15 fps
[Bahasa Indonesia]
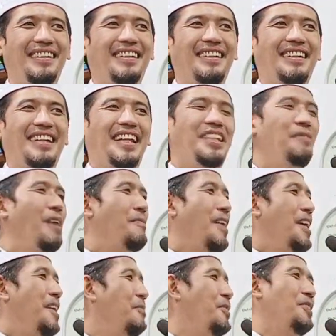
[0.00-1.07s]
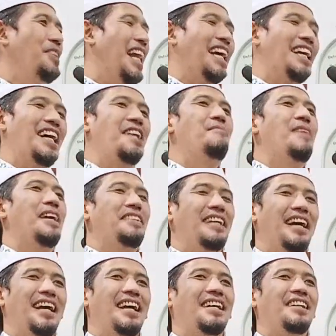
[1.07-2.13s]
Nanti Bapak Ibu silahkan
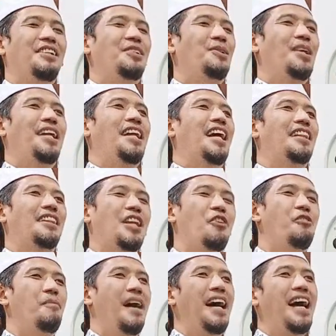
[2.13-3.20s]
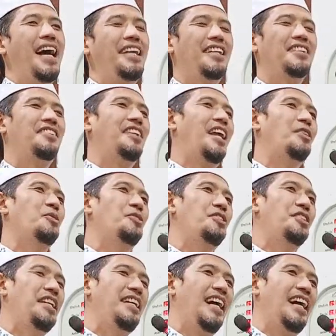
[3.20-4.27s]
baca di surat At-Taubah ayat
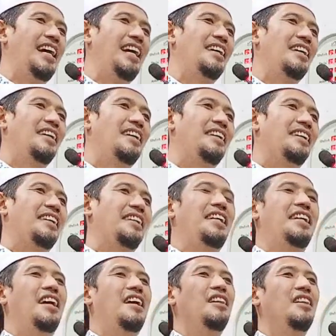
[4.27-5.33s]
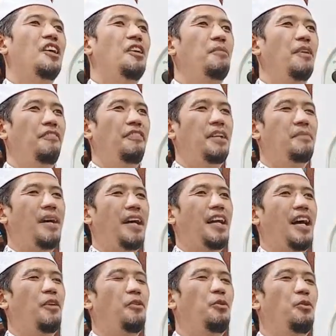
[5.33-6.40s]
103 ketika Allah berfirman
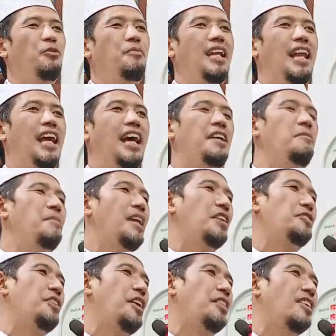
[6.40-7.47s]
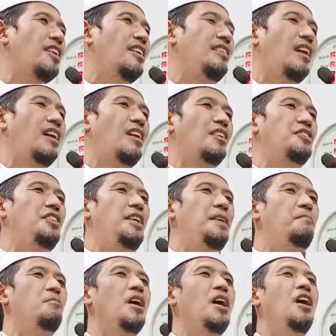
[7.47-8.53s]
A'udzubillahi minasyaitonir
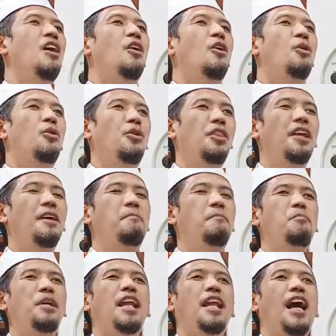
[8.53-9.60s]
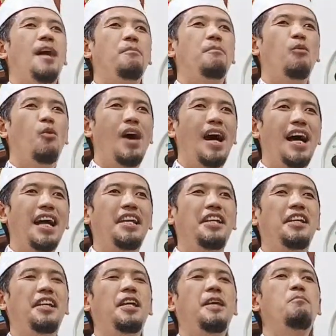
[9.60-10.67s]
rajim khud min
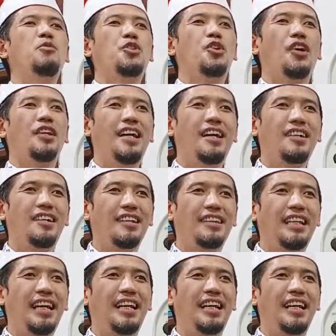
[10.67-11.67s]
amwalihim shadaqatan